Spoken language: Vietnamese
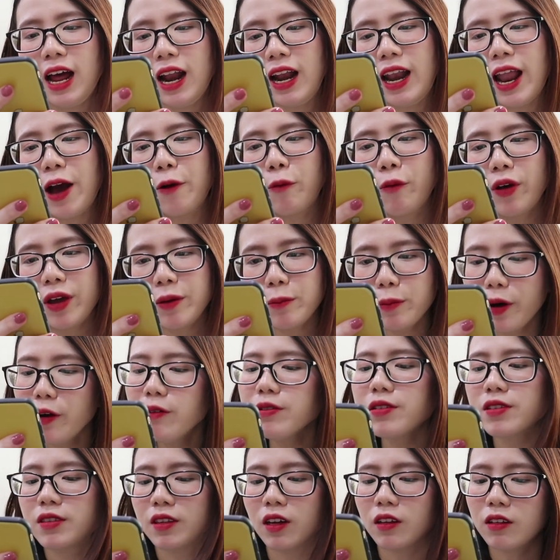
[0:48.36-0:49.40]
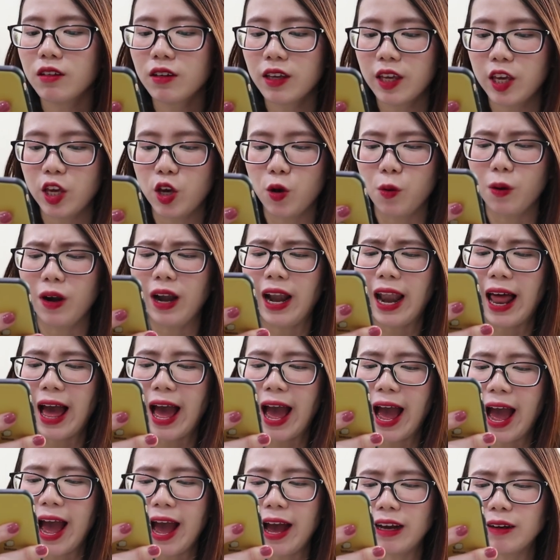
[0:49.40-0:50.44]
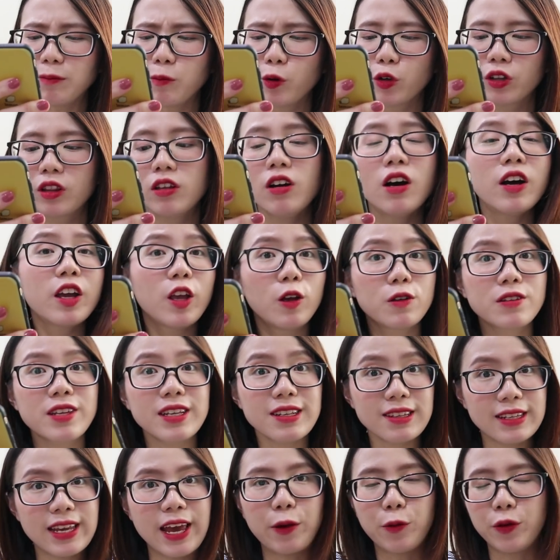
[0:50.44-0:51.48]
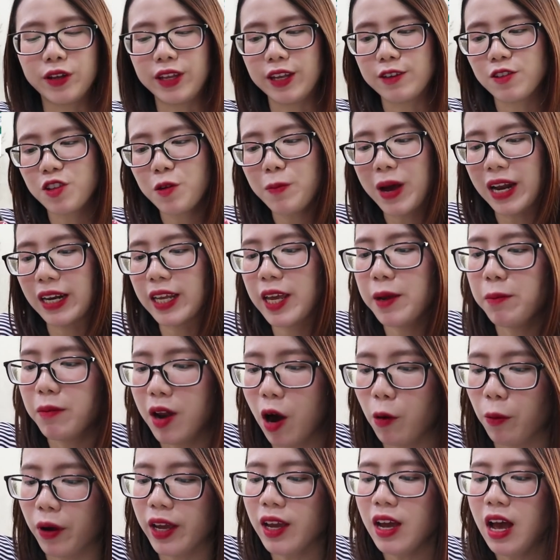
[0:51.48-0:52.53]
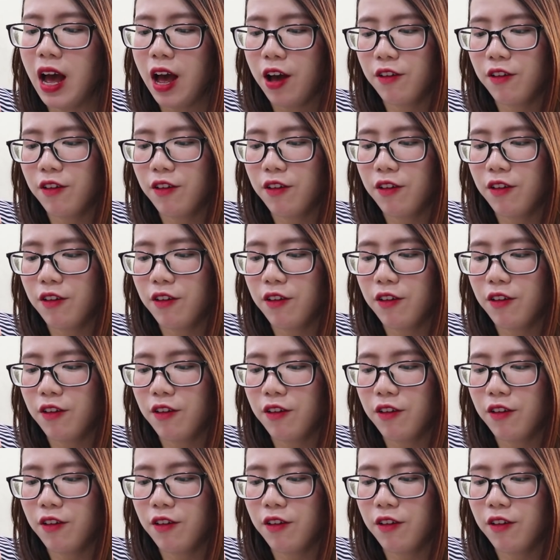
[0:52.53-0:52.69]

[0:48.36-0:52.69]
là Wing Books nó như kiểu là một thương hiệu sách trẻ của nhà xuất bản Kim Đồng ấy.